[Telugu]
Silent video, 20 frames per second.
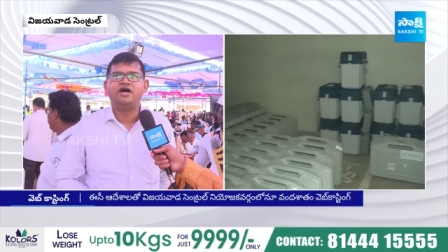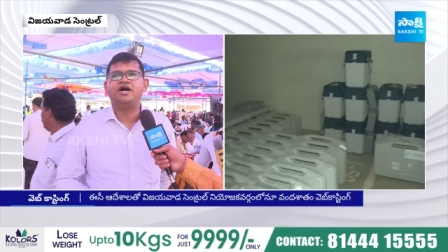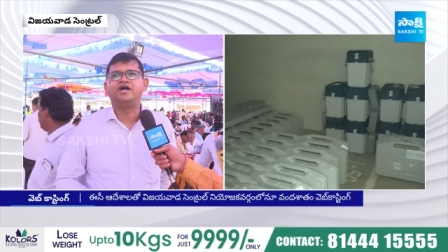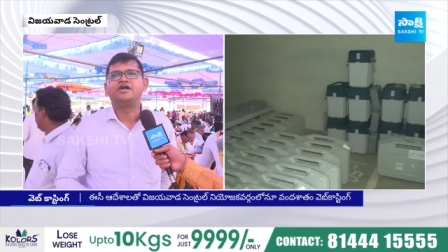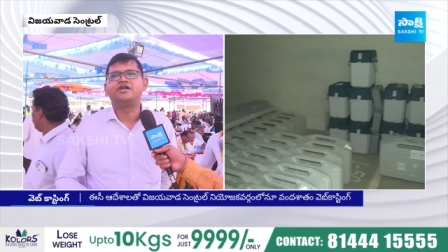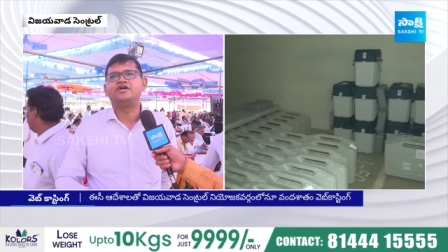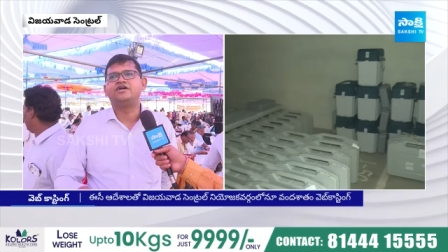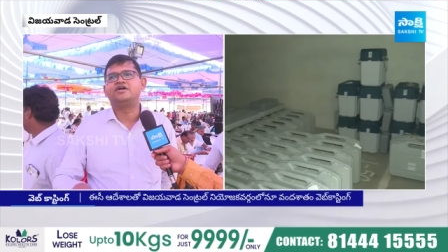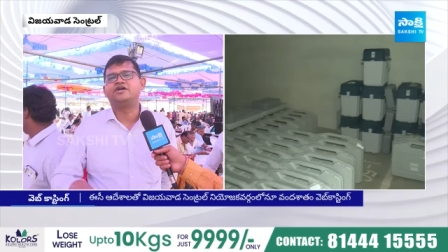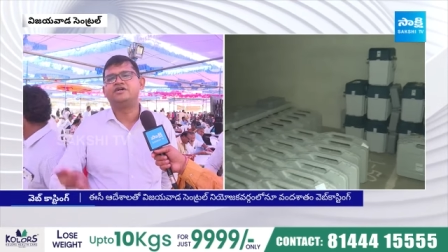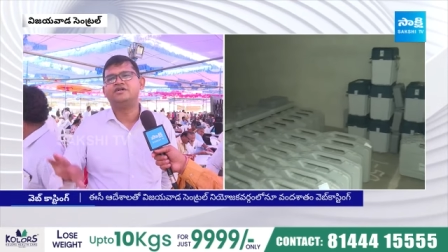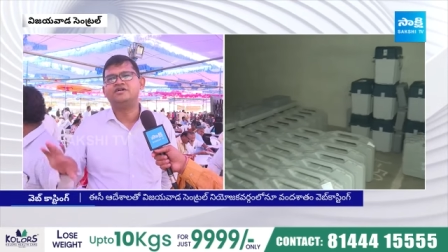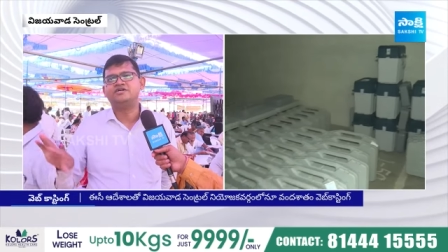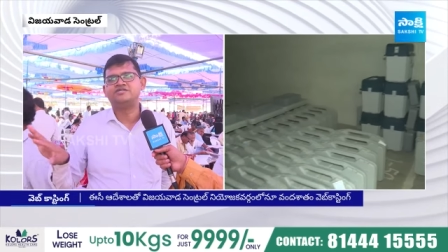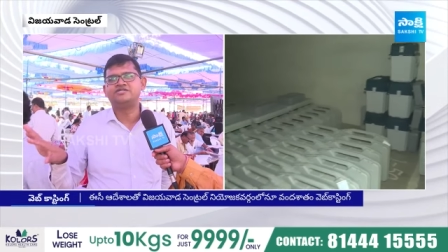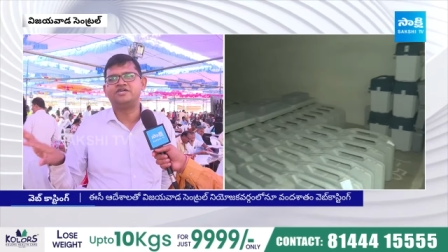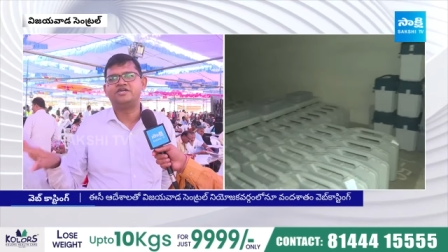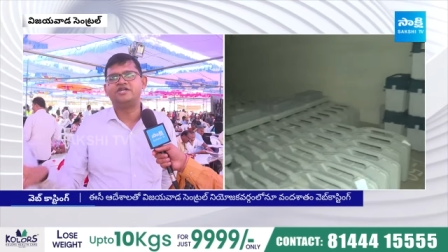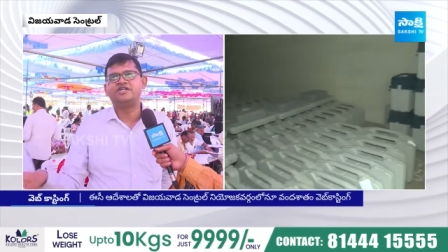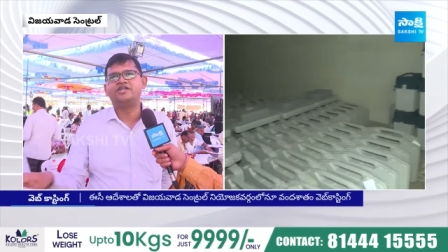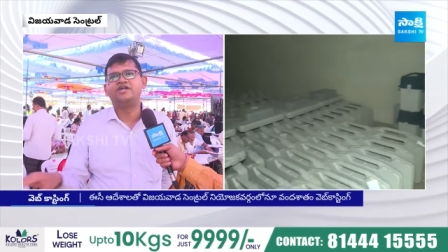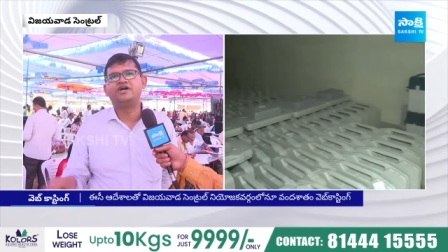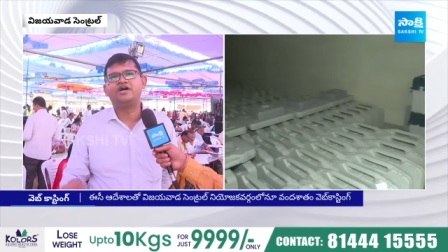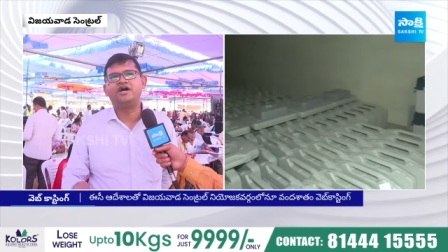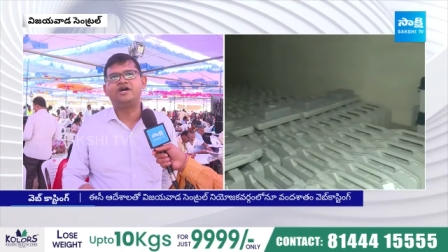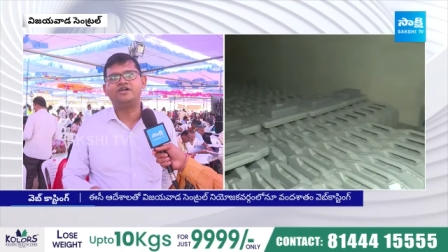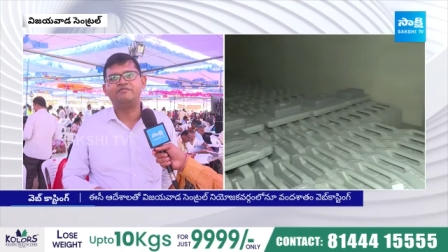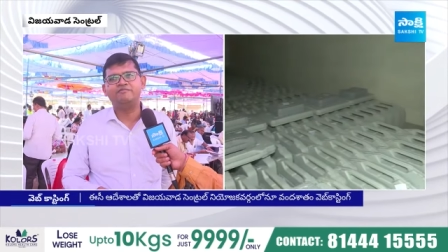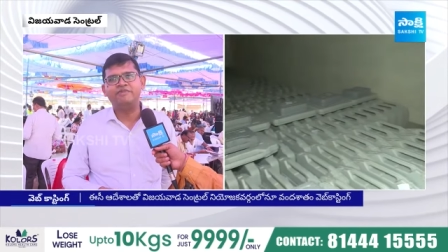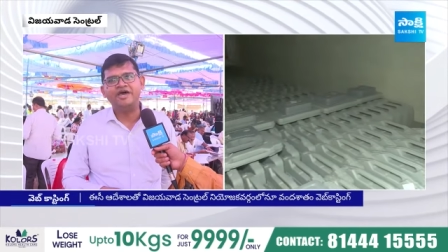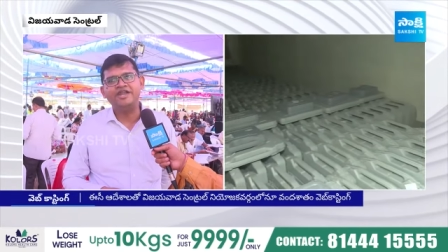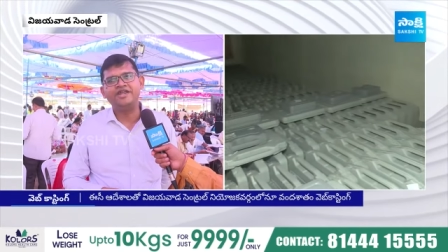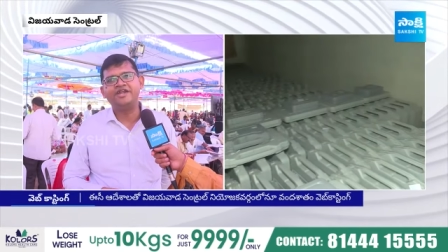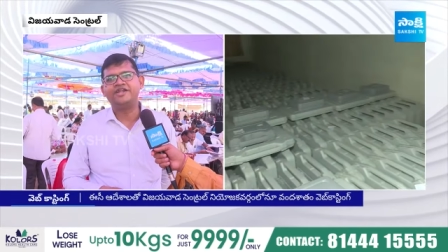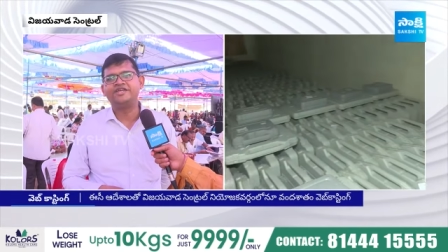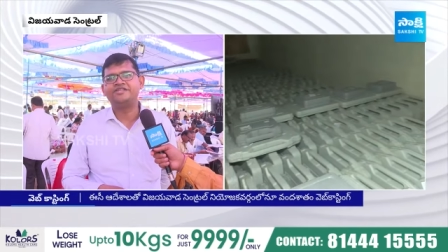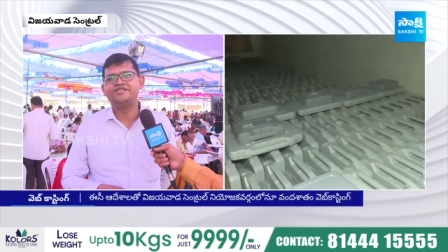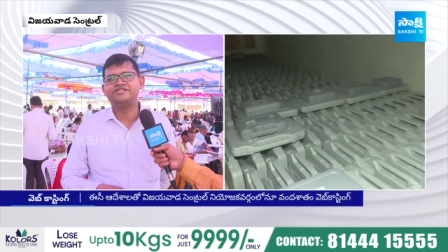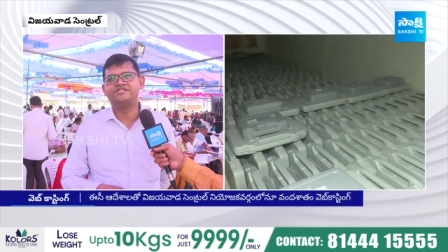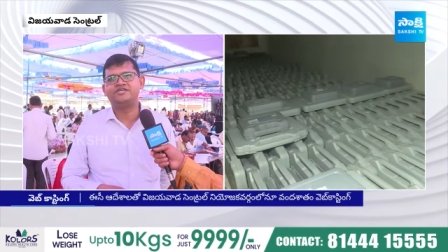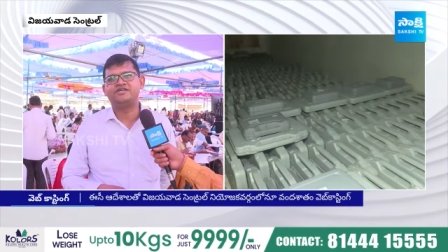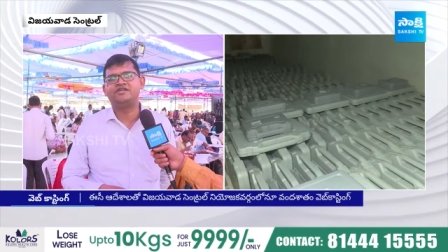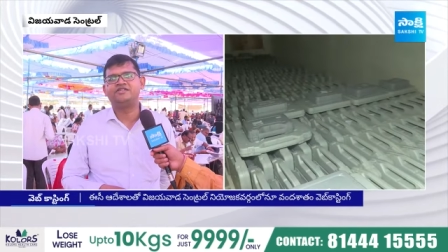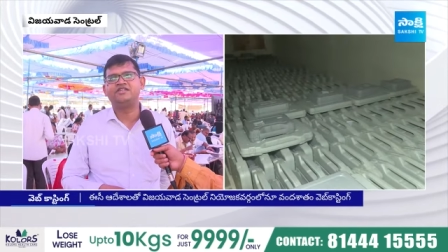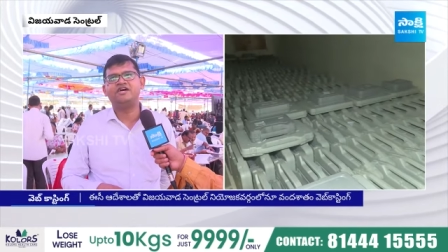అక్కడ సరైన అక్కడ బ్యారికేడింగ్ చేశారా లేదా